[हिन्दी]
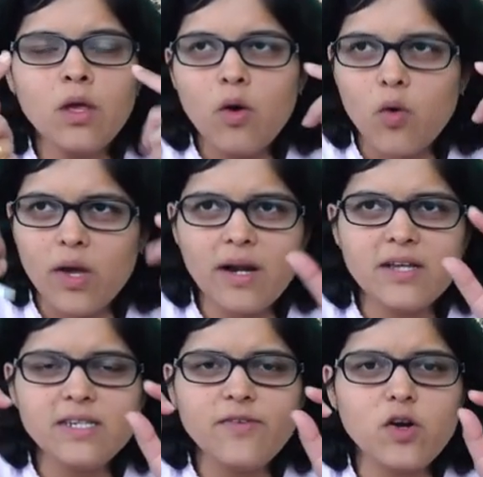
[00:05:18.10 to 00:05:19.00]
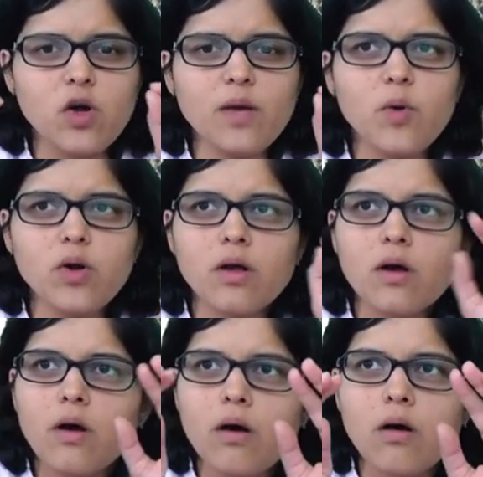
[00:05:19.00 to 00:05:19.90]
ओके लेटर से वी आर टॉकिंग अबाउट
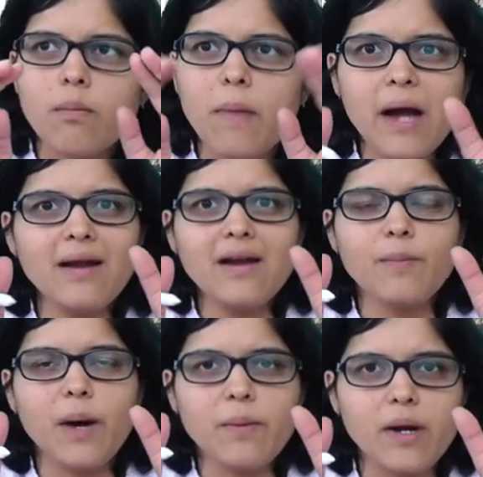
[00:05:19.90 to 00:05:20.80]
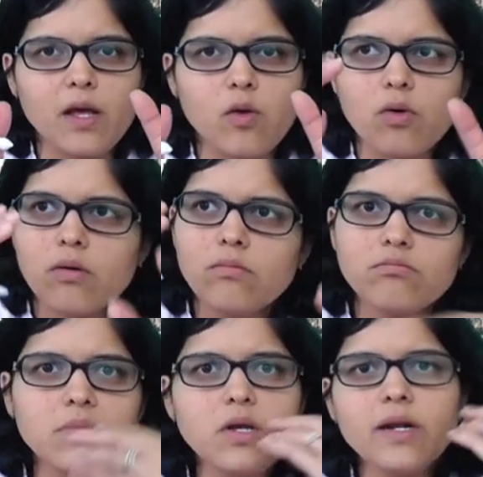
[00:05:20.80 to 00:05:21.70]
मार्केटिंग डिपार्टमेंट के लोग
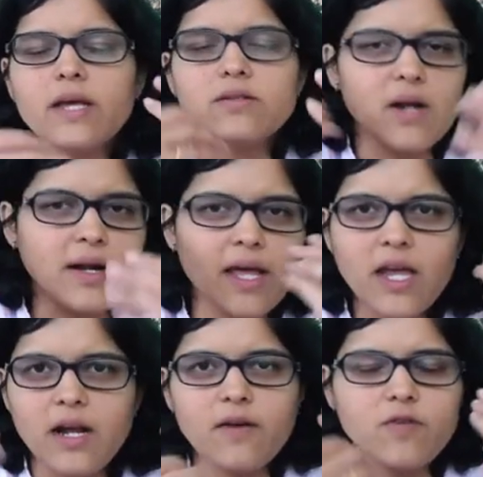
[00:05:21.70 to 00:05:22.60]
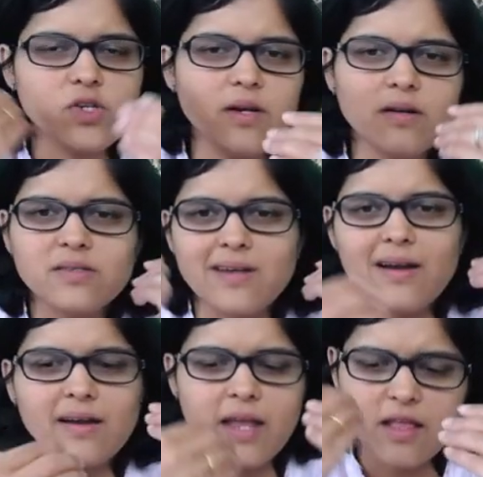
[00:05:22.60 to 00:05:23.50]
ही स्टार्ट टेकिंग इंटरव्यूज स्टार्ट
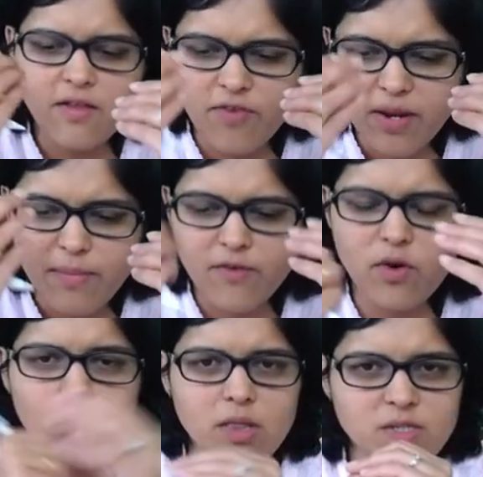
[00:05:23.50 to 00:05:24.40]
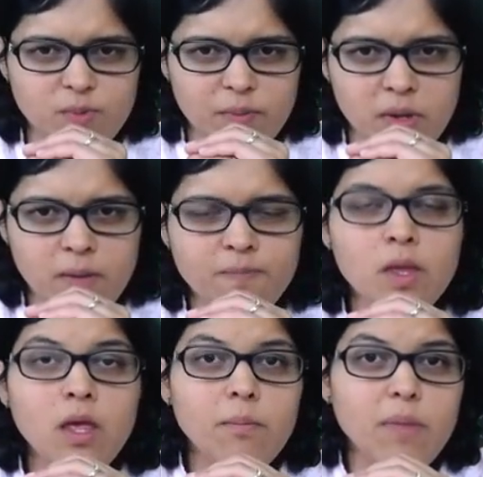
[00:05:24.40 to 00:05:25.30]
टेकिंग द फीडबैक फ्रॉम ऑल दिस पीपल
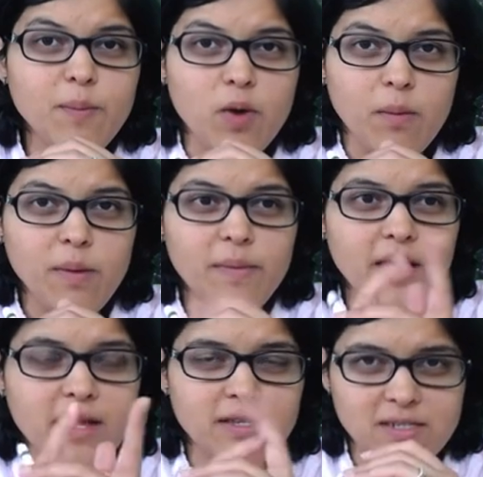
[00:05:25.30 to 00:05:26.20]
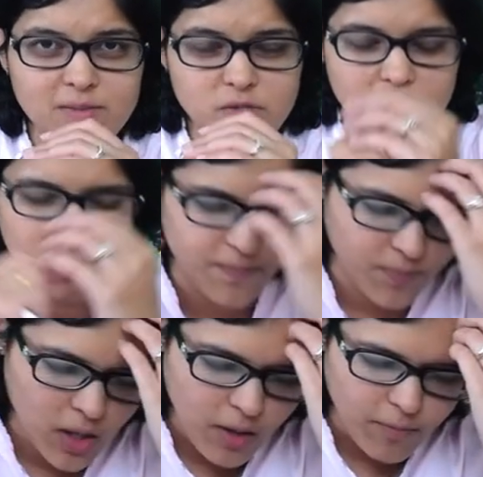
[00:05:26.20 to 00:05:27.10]
बट प्रॉब्लम क्या है ध्यान से समझ लेना
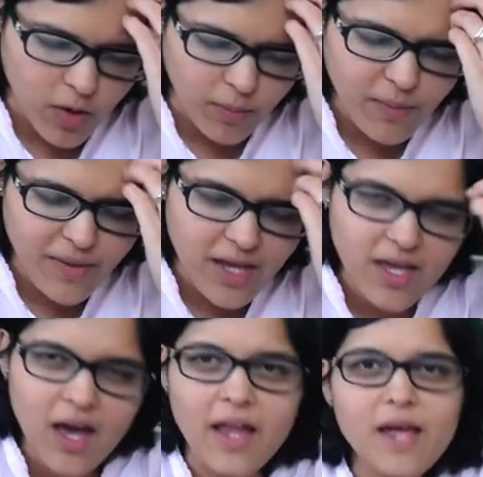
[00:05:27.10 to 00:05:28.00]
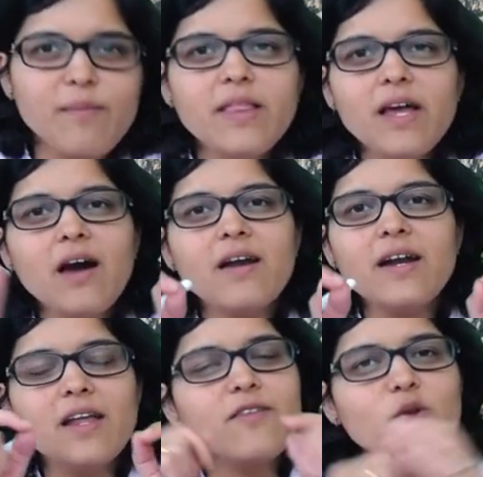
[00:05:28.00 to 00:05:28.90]
प्रॉब्लम यह है कि हर एक बंदे का अगर
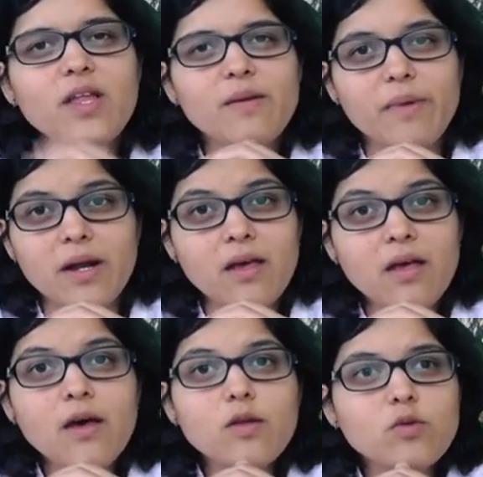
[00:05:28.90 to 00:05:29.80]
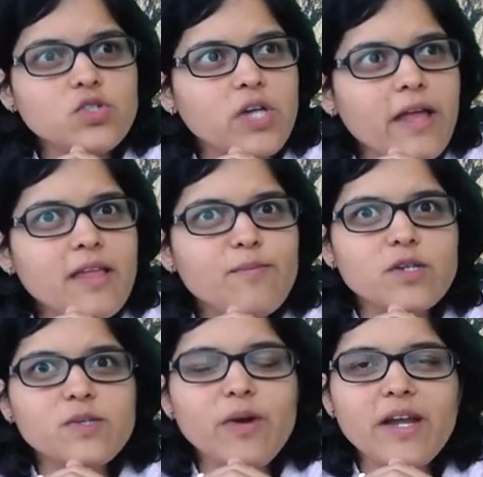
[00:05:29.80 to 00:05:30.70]
इंटरव्यू लेते बैठे तो शायद ये
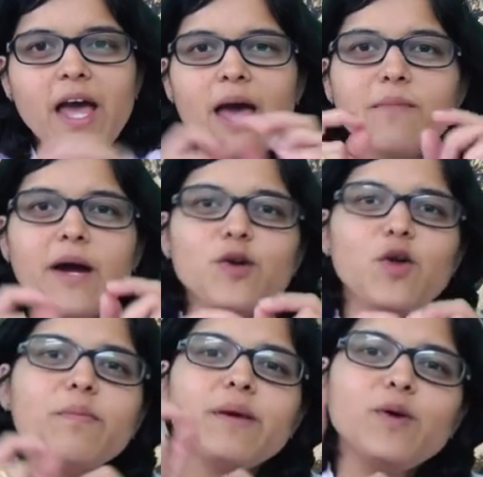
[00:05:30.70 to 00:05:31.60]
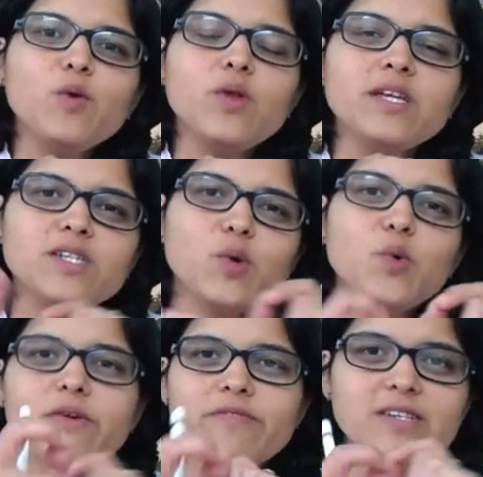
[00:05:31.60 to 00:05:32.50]
पॉसिबिलिटी है आई माइट नॉट बी एबल टू रीच आउट
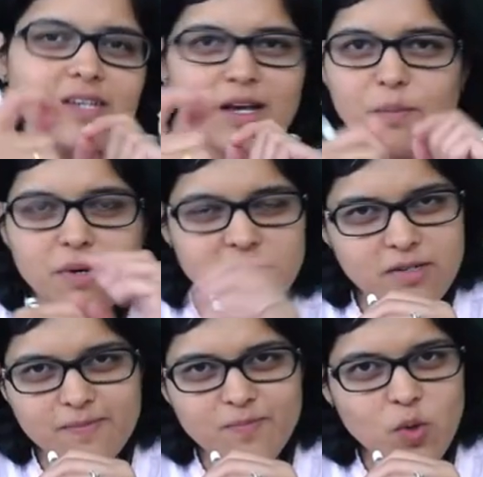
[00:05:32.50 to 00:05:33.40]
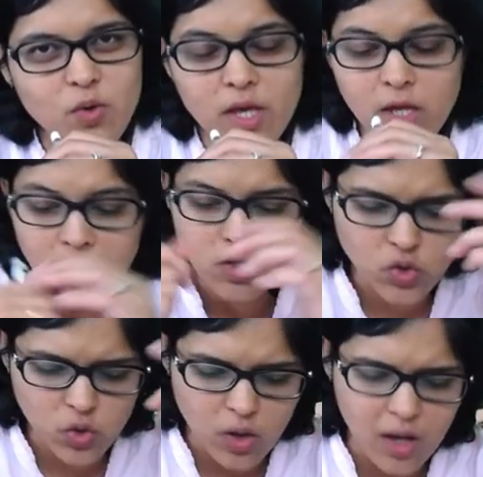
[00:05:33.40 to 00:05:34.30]
टू एवरी सिंगल पर्सन ओके
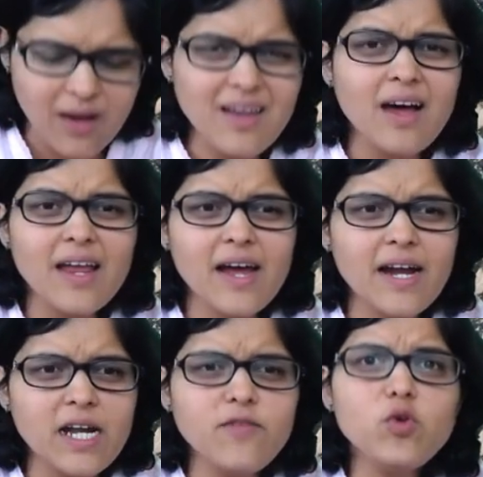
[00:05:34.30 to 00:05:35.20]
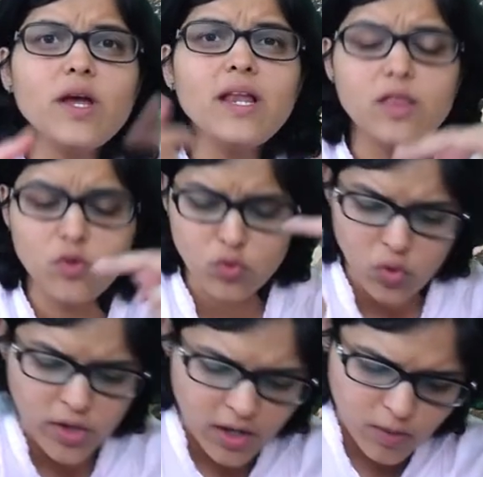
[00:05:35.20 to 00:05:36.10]
सो अगर हर एक का इंटरव्यू नहीं लेती हूँ
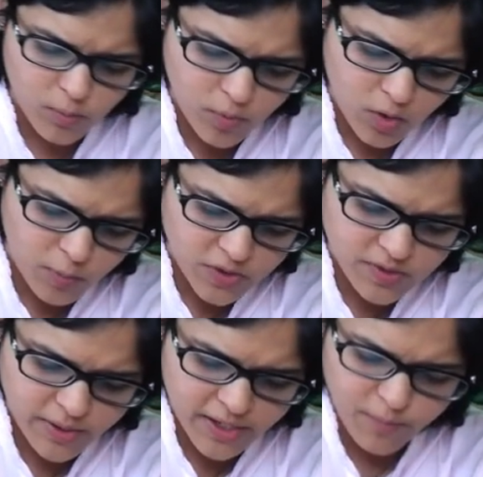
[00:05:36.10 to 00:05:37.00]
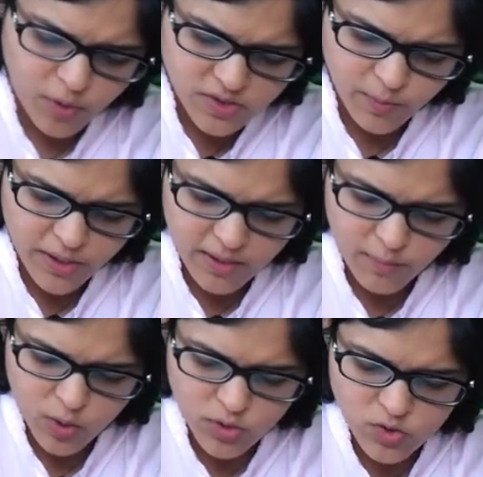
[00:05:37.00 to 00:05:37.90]
तो क्या पॉसिबिलिटी है पॉसिबिलिटी
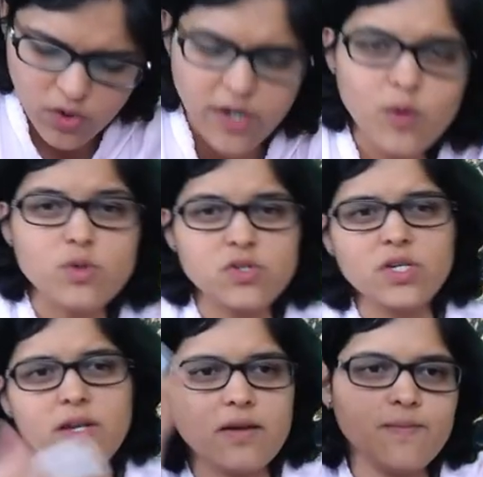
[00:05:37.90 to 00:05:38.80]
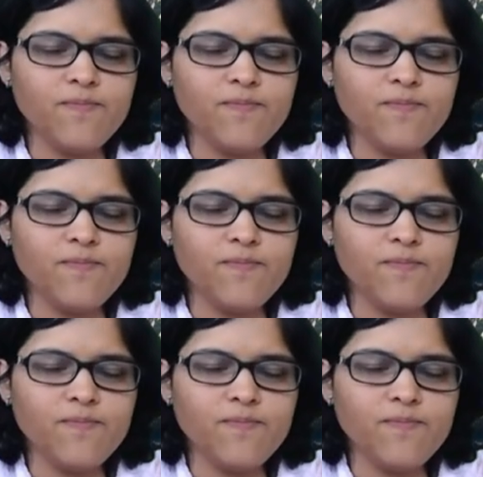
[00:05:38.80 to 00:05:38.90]
नंबर टू इज ऑडिट क्वेश्चन एयर